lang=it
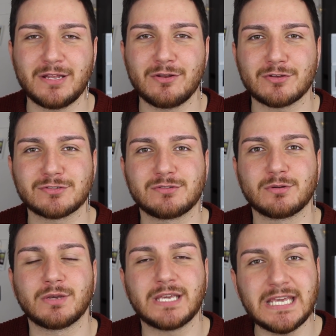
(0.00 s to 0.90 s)
il
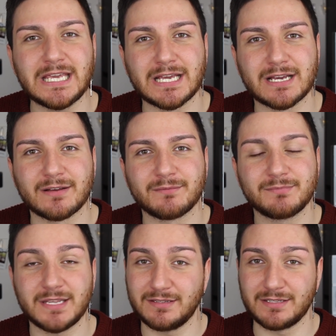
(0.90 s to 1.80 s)
nostro king
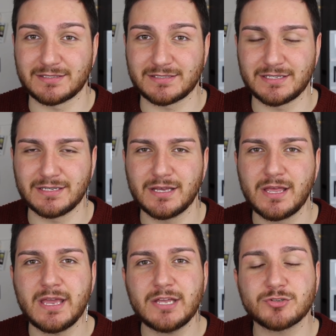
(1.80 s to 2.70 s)
dei dissing,
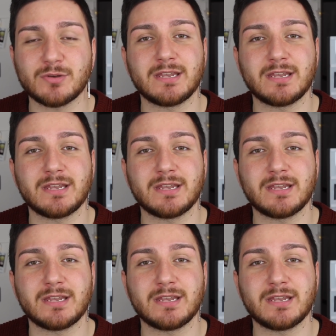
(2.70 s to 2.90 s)
e cioè